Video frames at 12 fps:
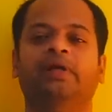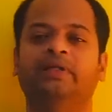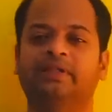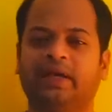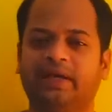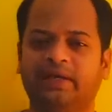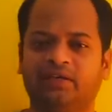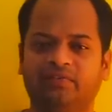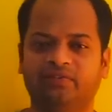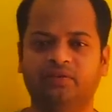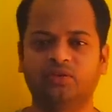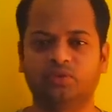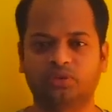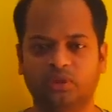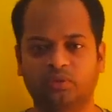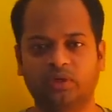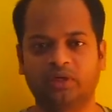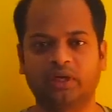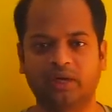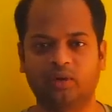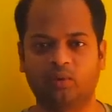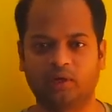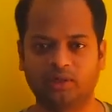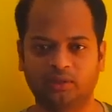இந்த ரைட் அண்ட் லெஃப்ட் வந்து சுற்றுறவங்களுக்கா
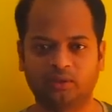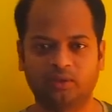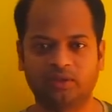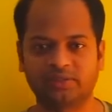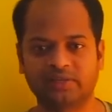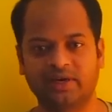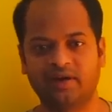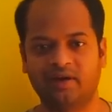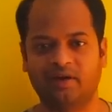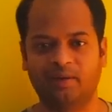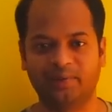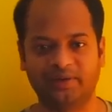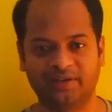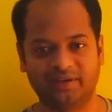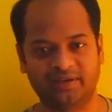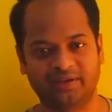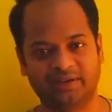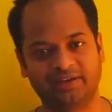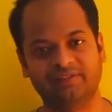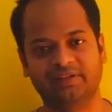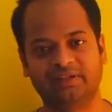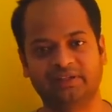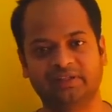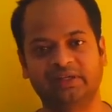இல்லை உட்காந்துறவங்களுக்கு சைடா அப்படிங்கிற கேள்வி
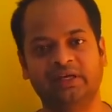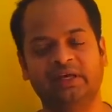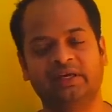இருக்குது